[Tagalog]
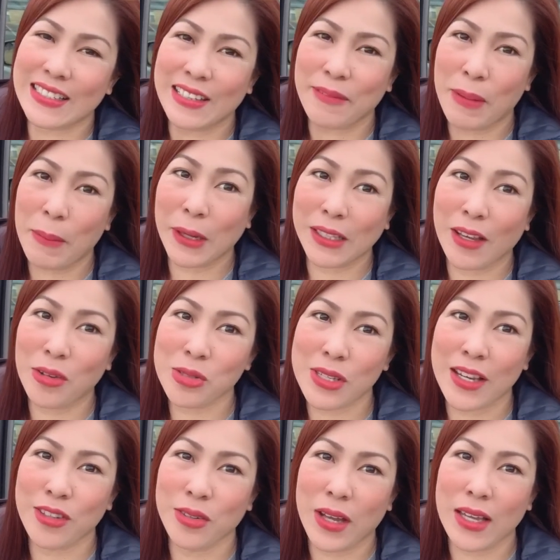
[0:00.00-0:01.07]
Papakita ko sa
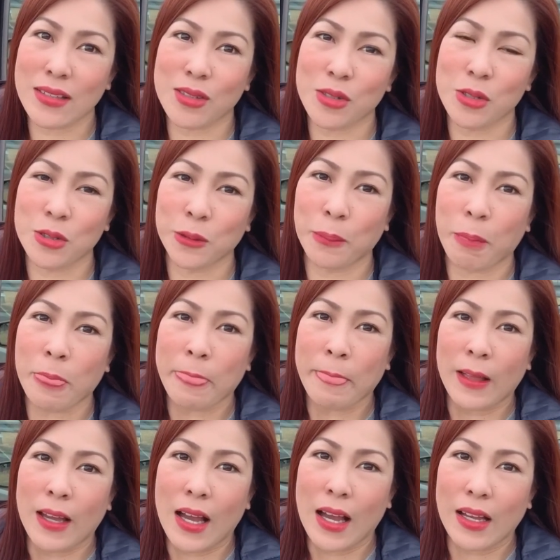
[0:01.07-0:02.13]
inyo guys kung
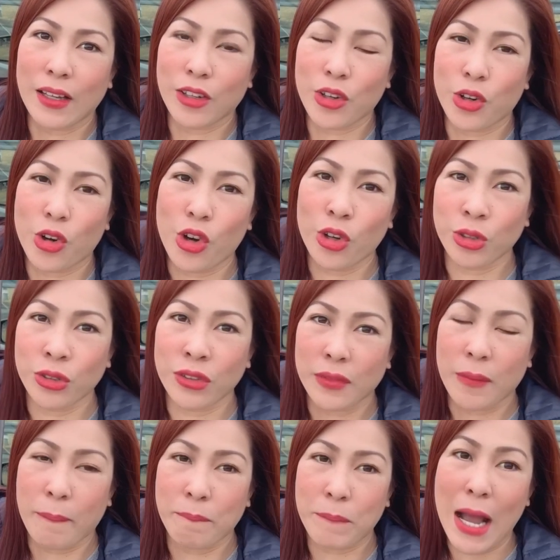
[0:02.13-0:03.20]
kung
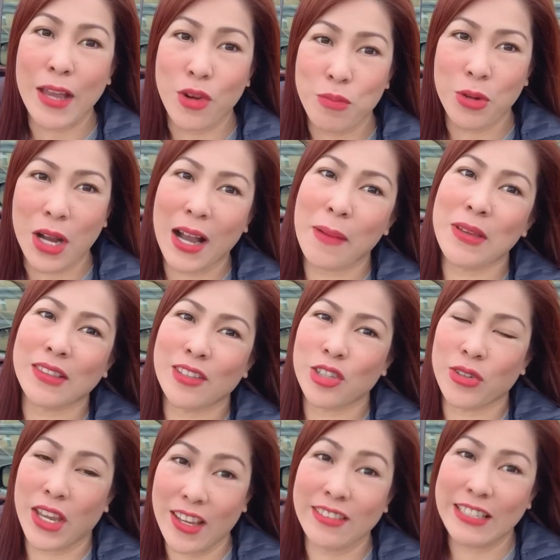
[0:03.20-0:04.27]
paano po gagamitin yung
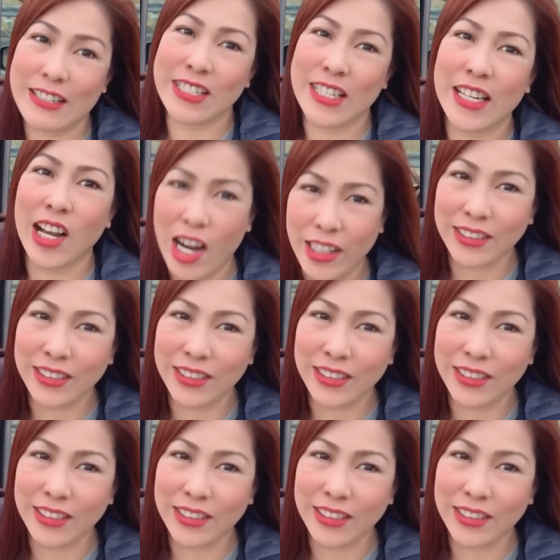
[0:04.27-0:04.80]
ETC card.